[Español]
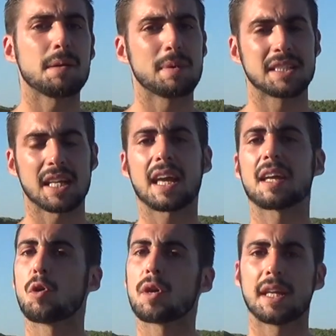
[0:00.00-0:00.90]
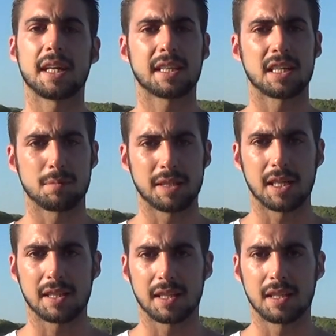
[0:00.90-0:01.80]
era el mensaje que hoy quería
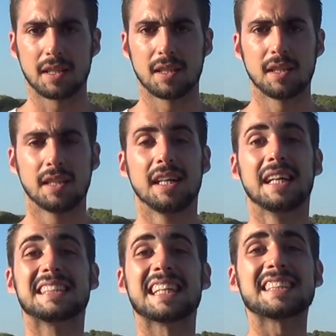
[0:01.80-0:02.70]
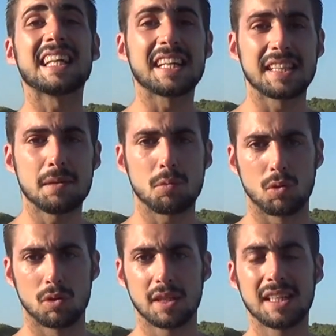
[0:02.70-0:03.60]
transmitirte. Sé
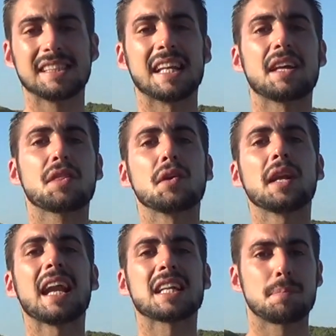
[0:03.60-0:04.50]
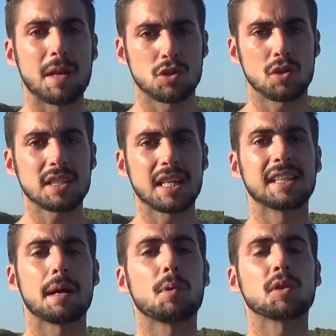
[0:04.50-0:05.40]
selectivo y selecciona a las personas
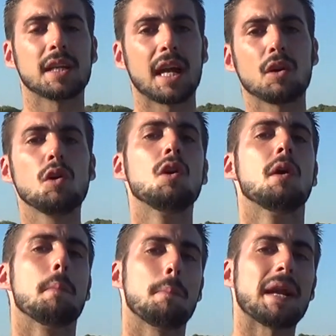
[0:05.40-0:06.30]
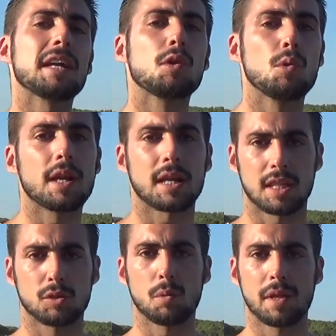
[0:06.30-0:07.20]
que te aporten algo para
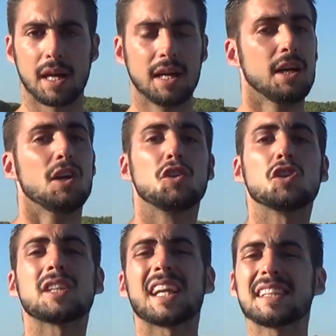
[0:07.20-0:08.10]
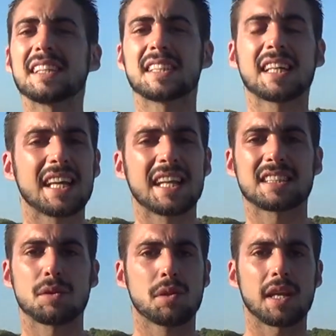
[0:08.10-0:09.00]
incluirlas a tu vida. No trates de querer
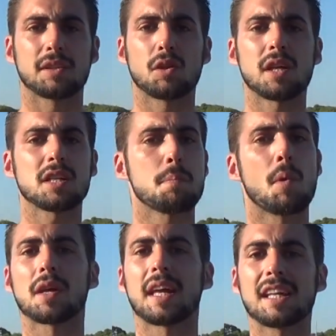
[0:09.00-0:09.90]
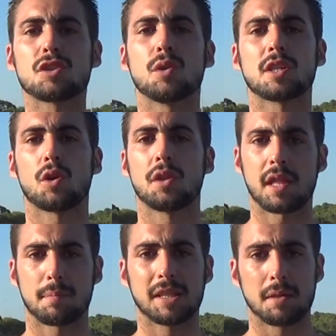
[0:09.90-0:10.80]
seducir a todas porque eso es
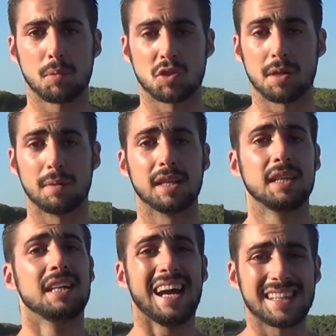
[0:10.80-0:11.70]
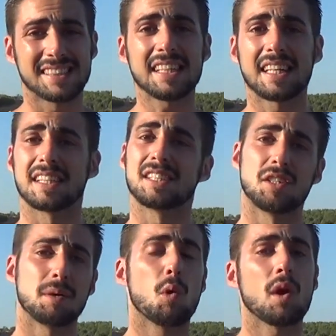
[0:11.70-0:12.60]
jodidamente imposible. Así que, si
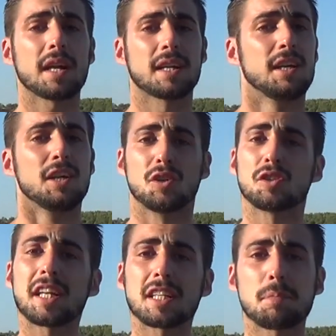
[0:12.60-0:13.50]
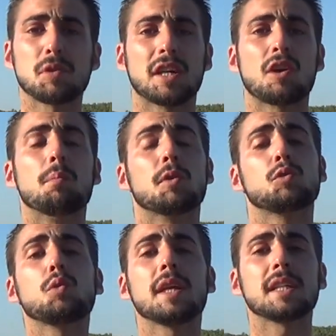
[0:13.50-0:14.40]
una mujer no te responde como
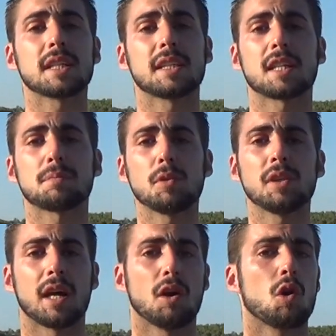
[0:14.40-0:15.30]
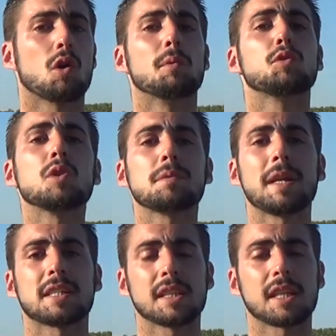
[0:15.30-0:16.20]
tú quieres que te responda o como tú
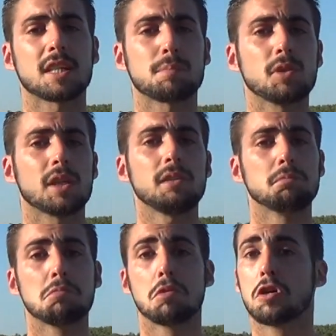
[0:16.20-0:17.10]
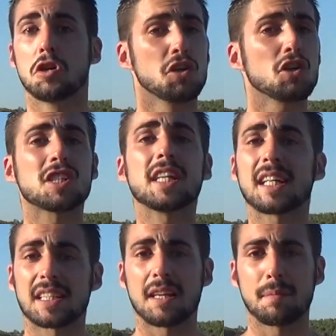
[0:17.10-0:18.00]
esperas que te responda, no
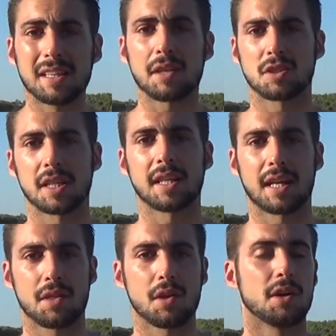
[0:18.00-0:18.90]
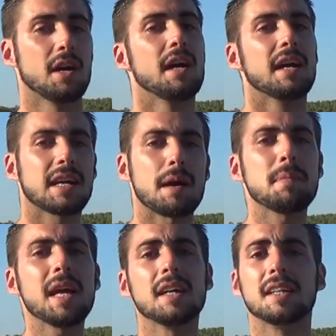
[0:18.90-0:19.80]
sigas alimentando esa interacción.
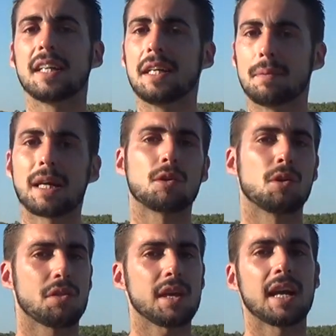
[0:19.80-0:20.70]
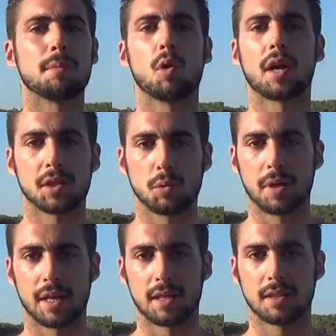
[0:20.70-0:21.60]
Cambia y ve a conocer a la mujer de tu
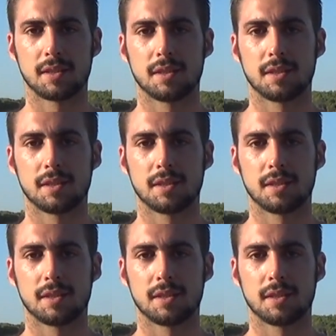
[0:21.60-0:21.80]
vida.